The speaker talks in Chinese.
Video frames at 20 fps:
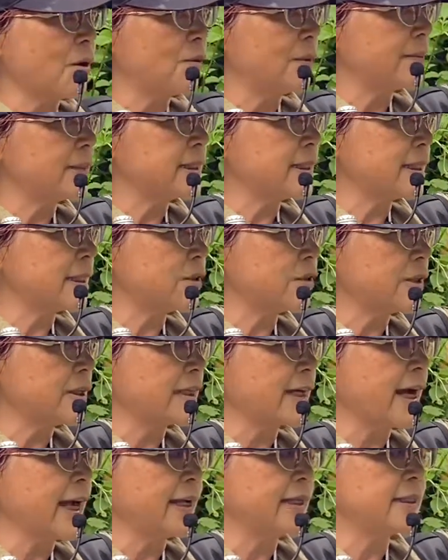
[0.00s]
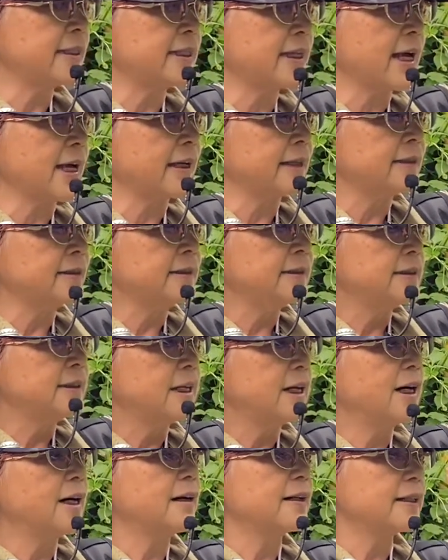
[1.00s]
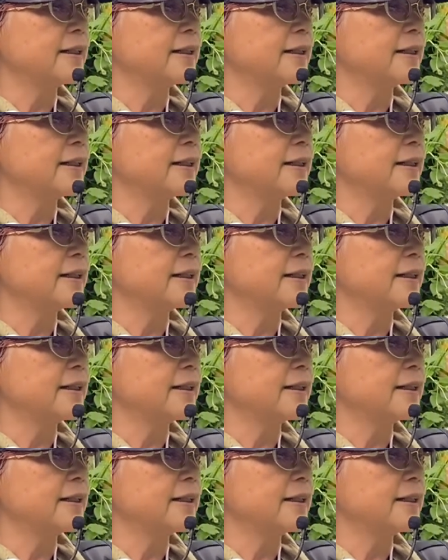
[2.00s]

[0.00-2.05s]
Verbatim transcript: 我们进去看一下，啊，